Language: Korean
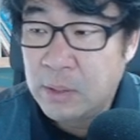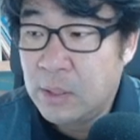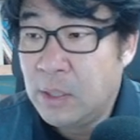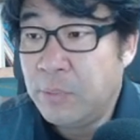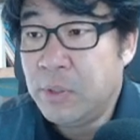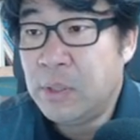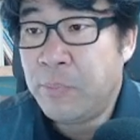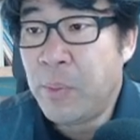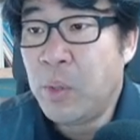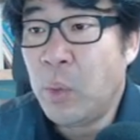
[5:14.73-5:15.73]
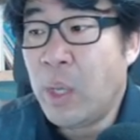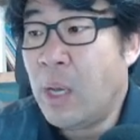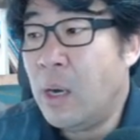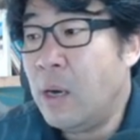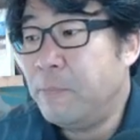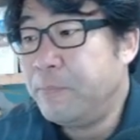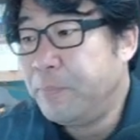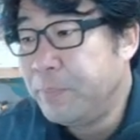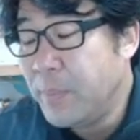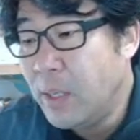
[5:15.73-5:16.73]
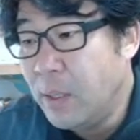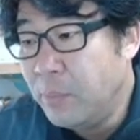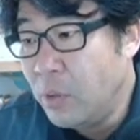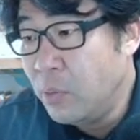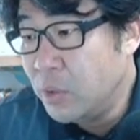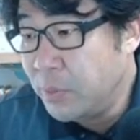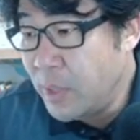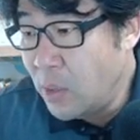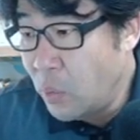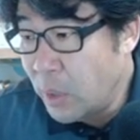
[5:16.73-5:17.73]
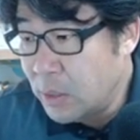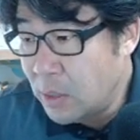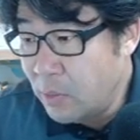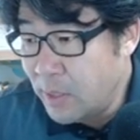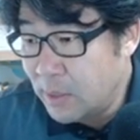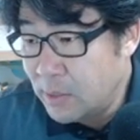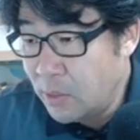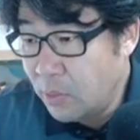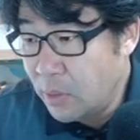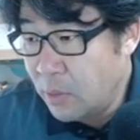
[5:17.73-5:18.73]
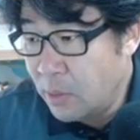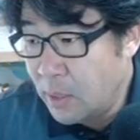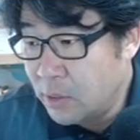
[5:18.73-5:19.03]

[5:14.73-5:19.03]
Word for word: 이제 평면도 볼게요. 평면도 보시면 여기 이제 현관이죠. 이게 현관